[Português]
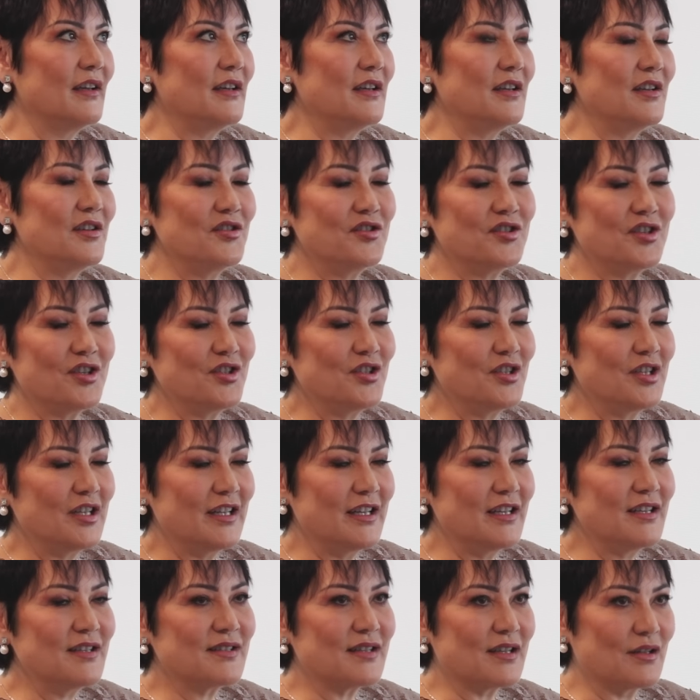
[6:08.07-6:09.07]
E
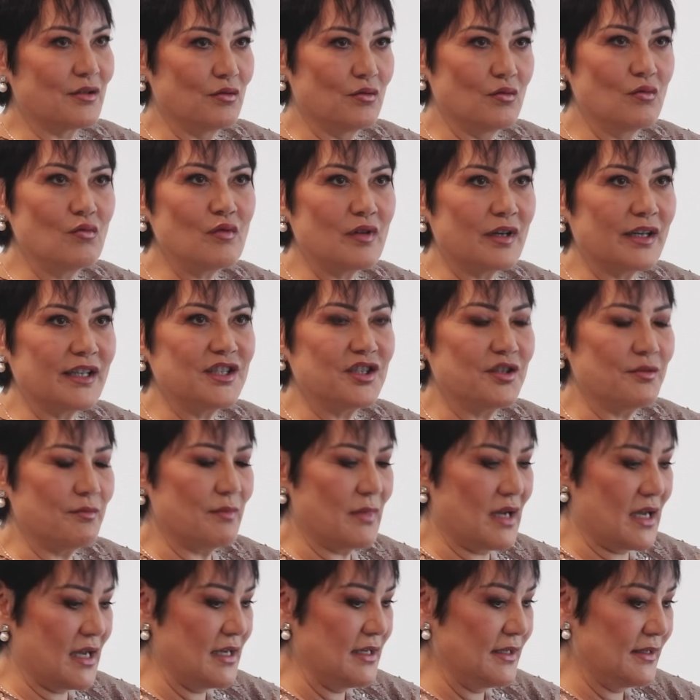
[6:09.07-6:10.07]
gentileza nunca é
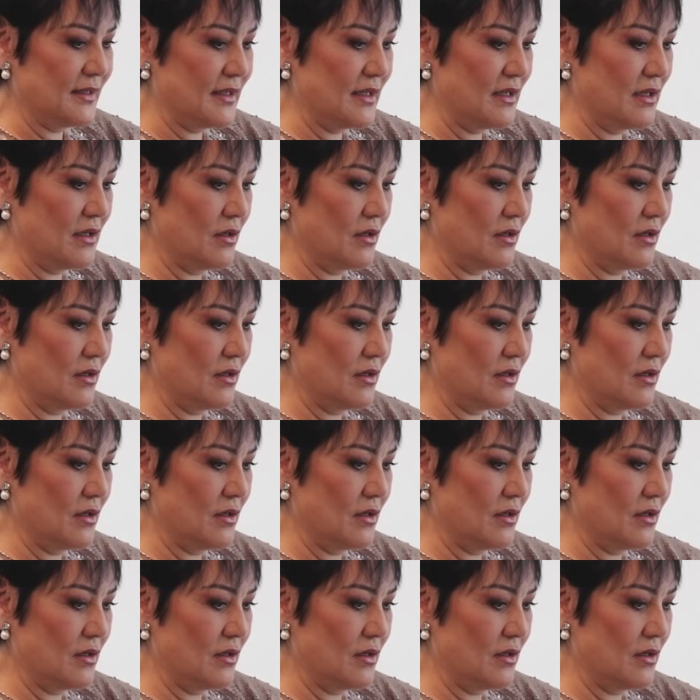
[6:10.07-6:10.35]
demais.